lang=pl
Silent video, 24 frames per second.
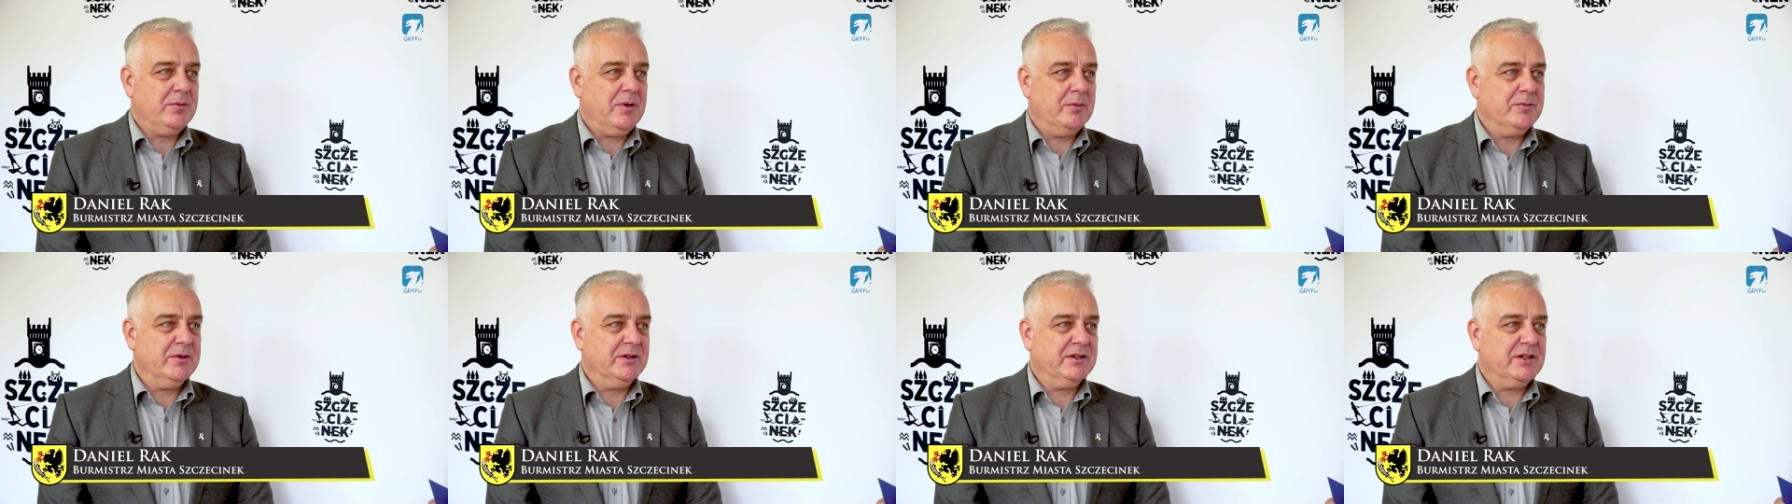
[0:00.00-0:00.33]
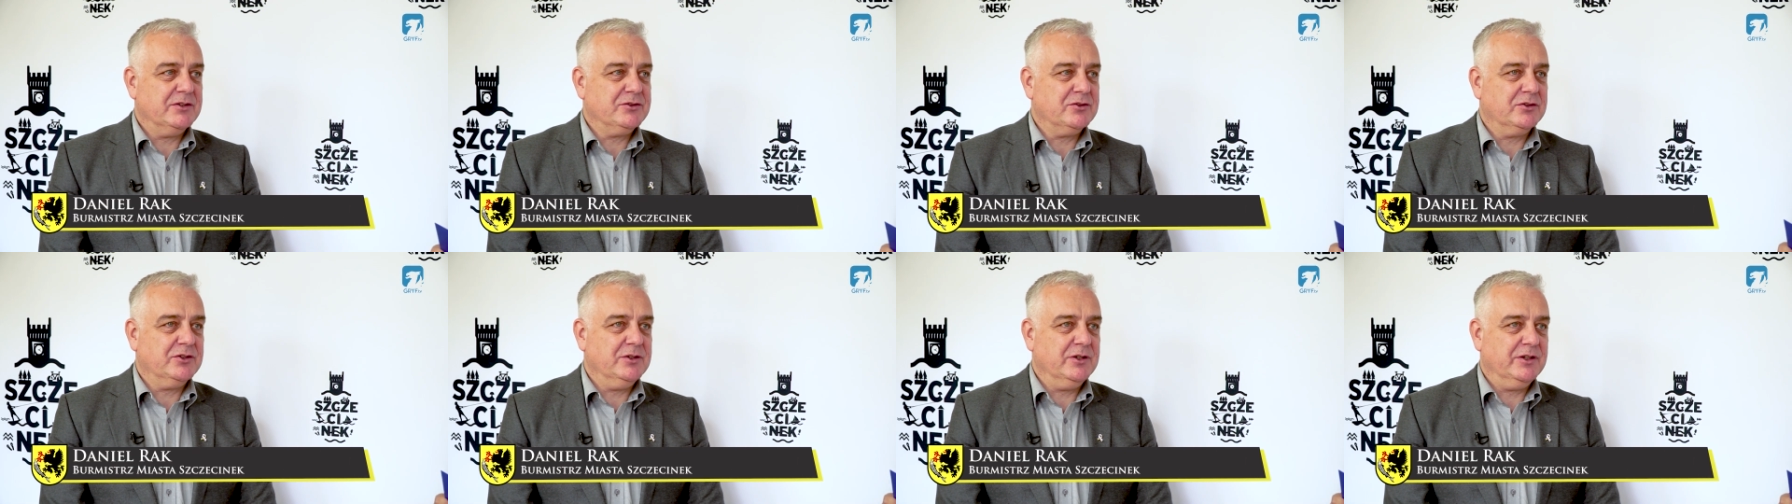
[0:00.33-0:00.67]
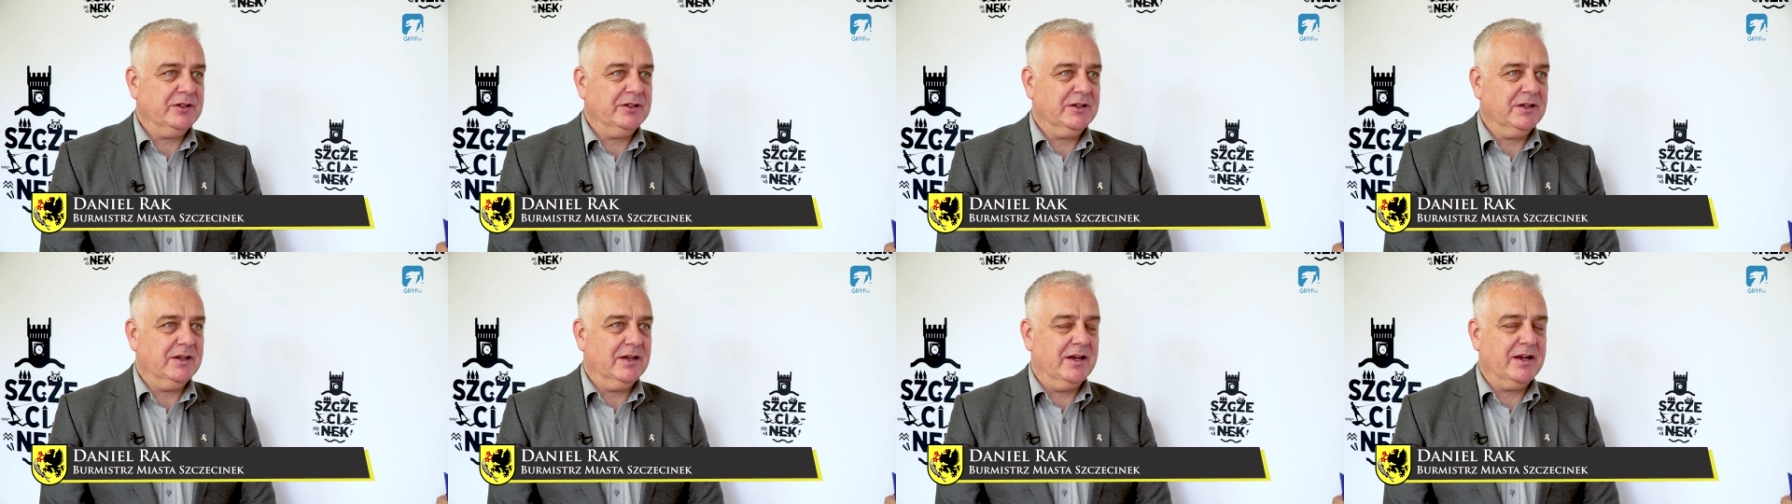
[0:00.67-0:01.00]
pamiętać o
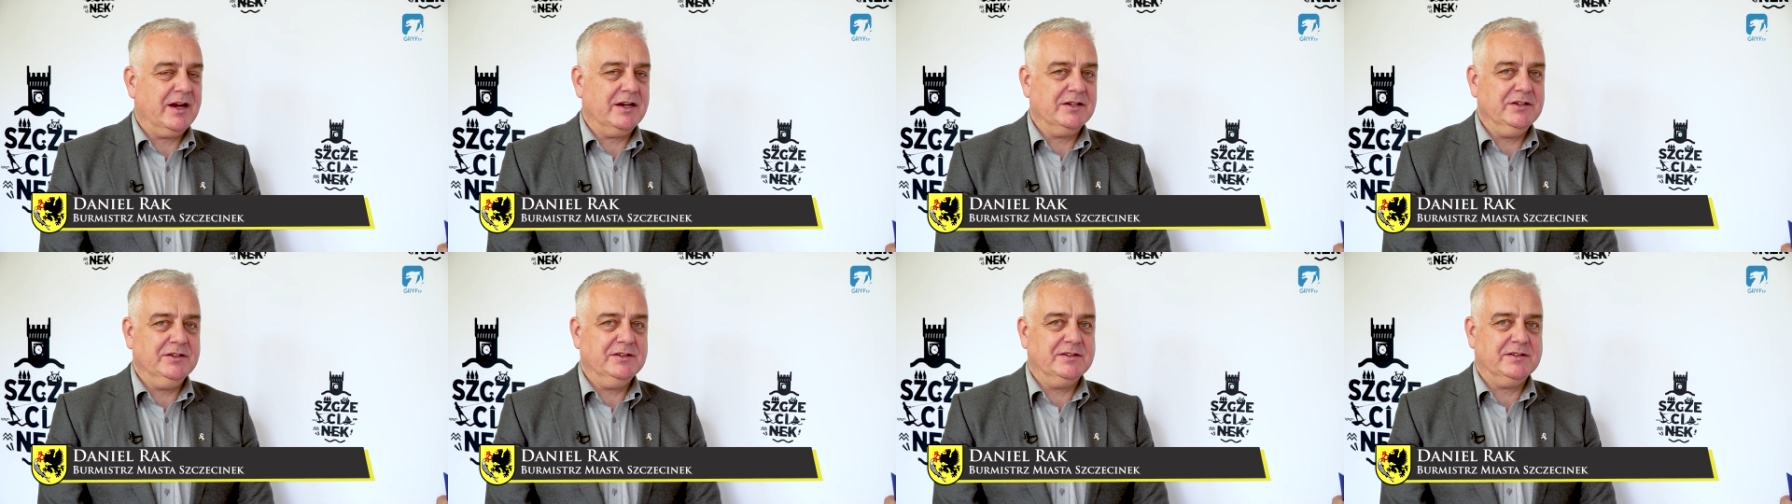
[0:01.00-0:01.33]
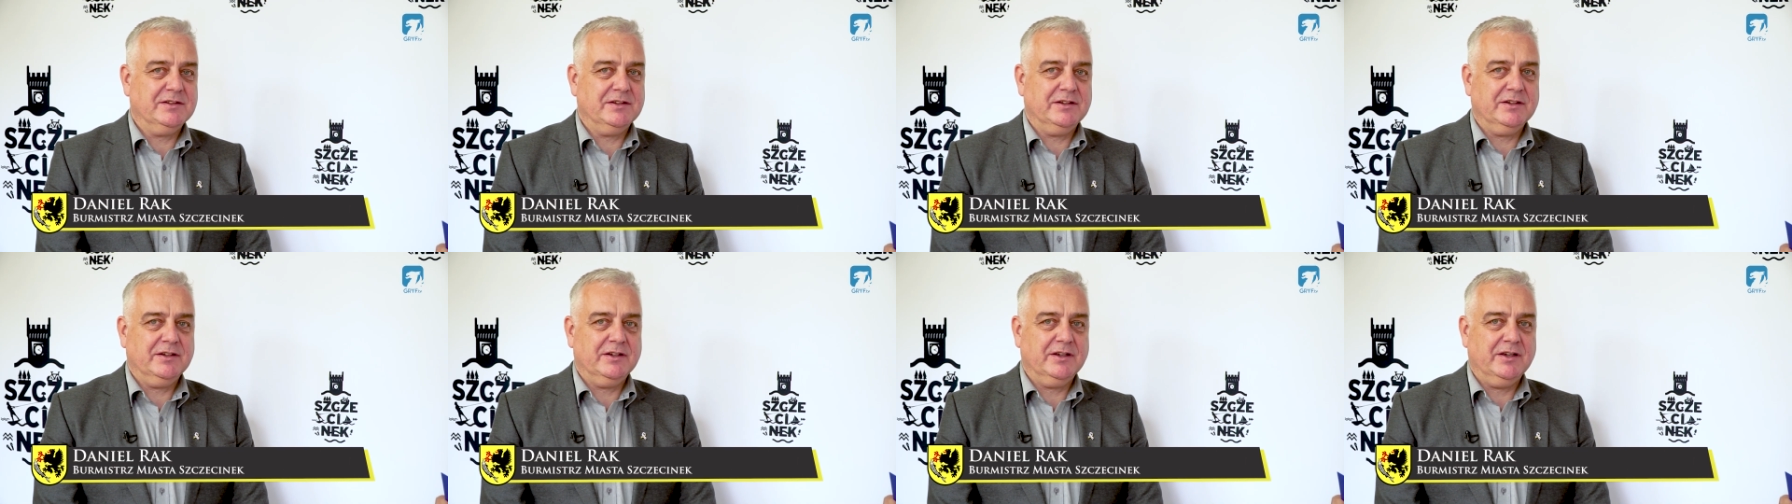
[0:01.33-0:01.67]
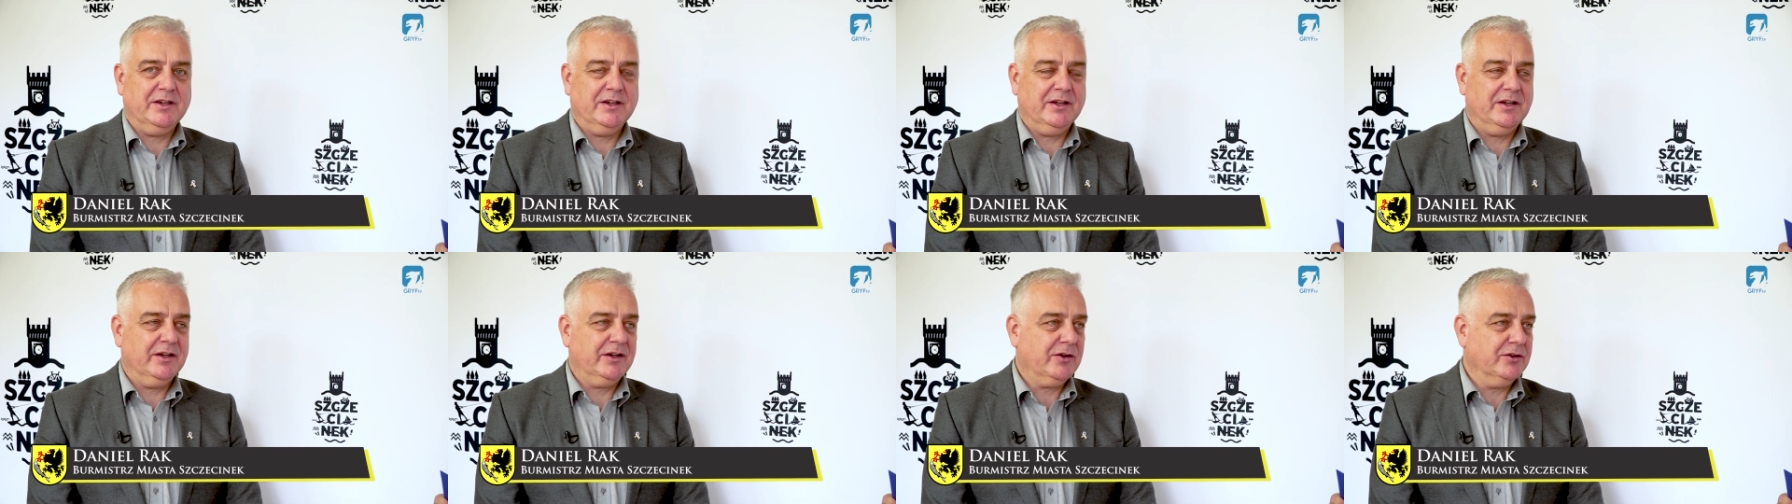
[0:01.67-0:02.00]
tej granicy e,